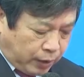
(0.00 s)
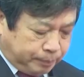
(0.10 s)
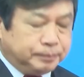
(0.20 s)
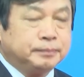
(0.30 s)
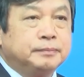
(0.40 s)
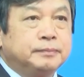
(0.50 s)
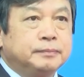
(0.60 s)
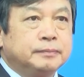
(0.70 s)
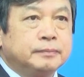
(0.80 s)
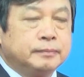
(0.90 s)
kiện có ý nghĩa
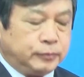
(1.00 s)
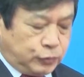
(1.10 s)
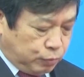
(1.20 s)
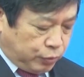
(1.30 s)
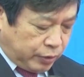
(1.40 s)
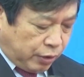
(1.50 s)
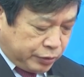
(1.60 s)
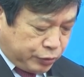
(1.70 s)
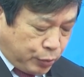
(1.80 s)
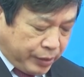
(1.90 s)
đặc biệt vì
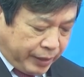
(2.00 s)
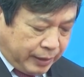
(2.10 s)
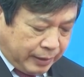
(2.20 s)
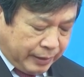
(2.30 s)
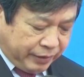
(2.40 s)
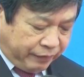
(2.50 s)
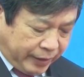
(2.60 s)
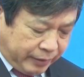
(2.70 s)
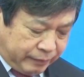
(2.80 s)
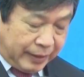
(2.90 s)
lần đầu tiên tổ chức tại thành phố